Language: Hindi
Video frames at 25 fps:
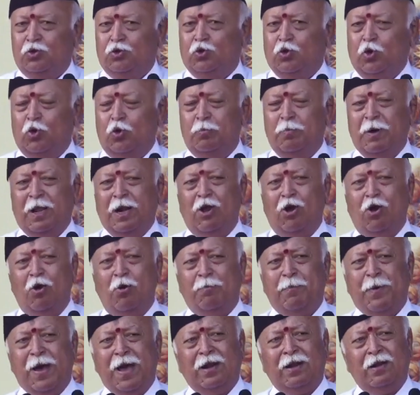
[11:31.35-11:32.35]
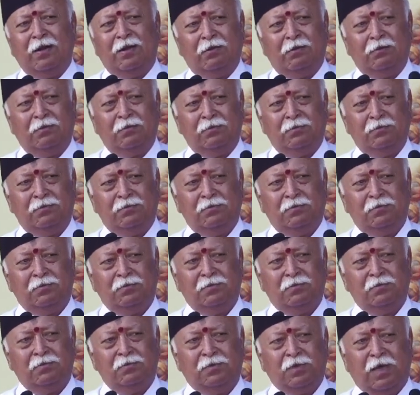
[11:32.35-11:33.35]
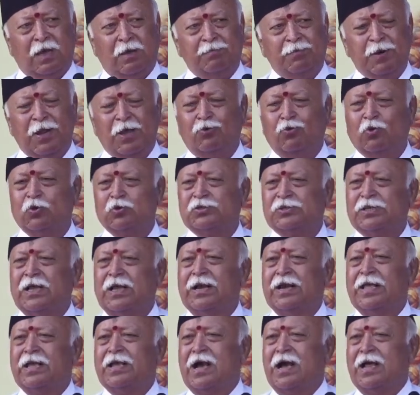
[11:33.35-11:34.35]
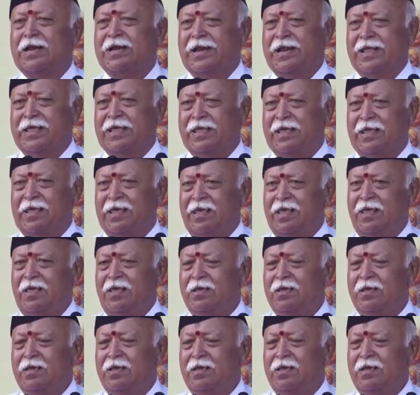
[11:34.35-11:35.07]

दुर्बलों पर अपना गुस्सा निकालने की